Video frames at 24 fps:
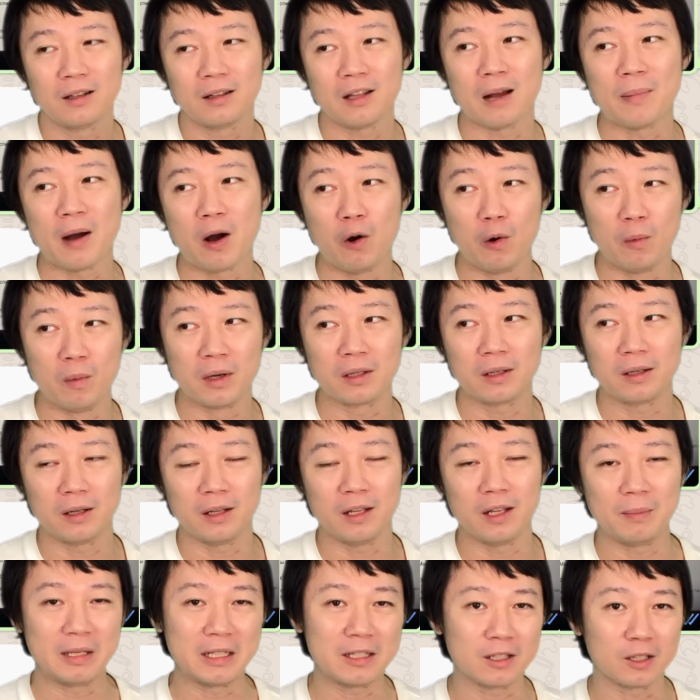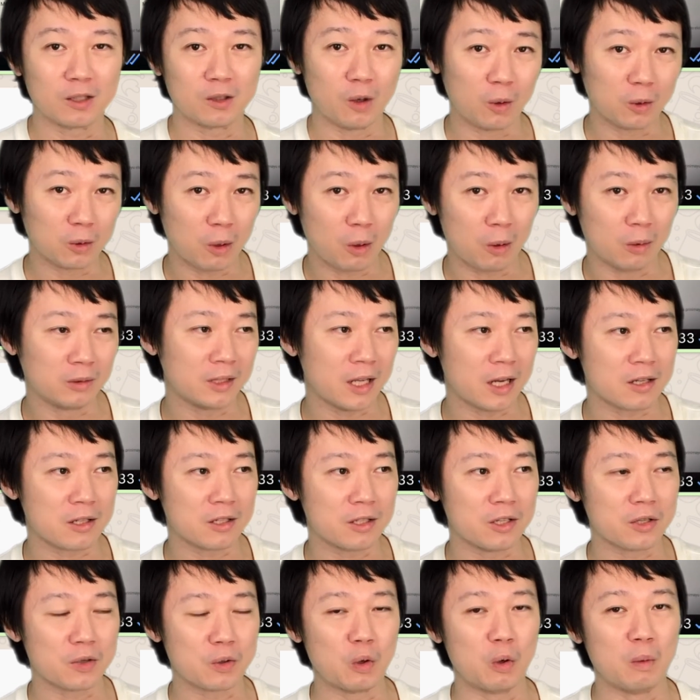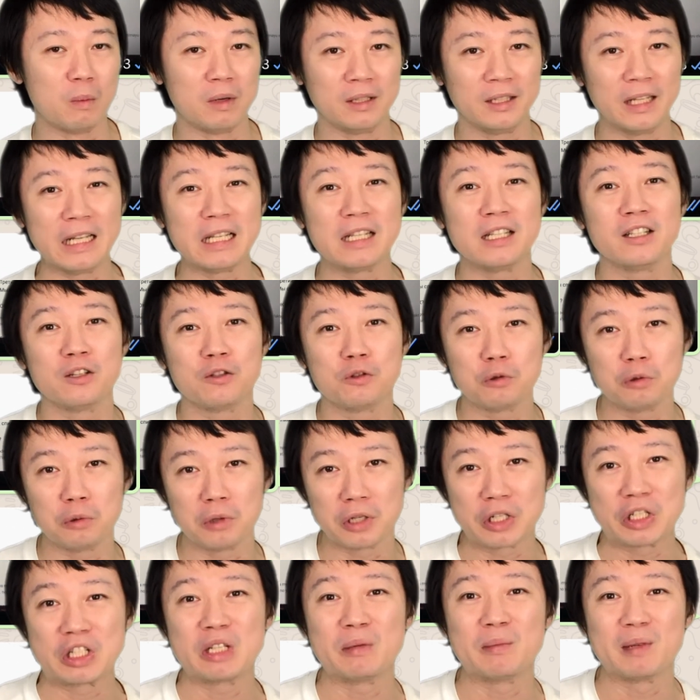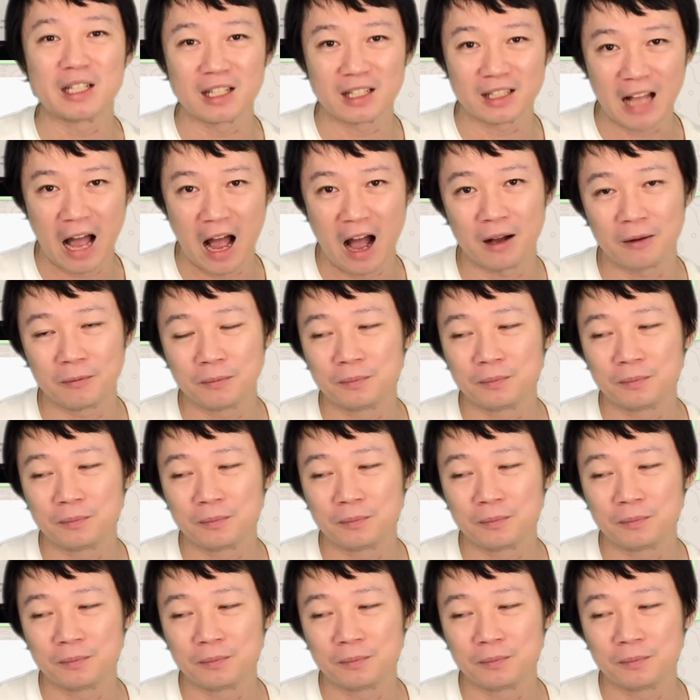哪怕我们可以彼此沟通，但是其实我们内心的距离是这么的大，